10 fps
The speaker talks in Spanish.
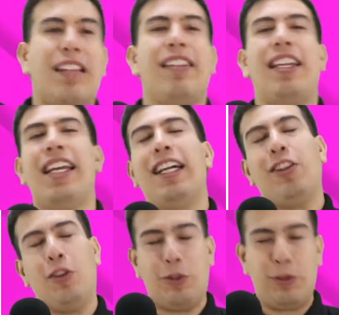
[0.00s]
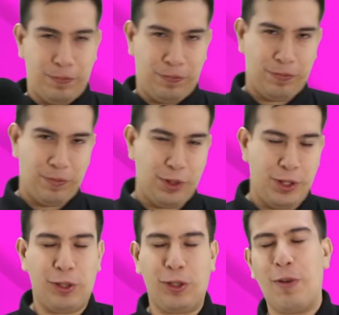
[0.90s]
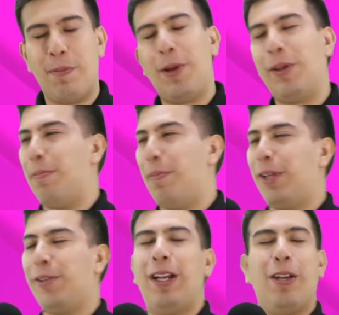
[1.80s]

sería todo. Yo soy Homero de Prexun.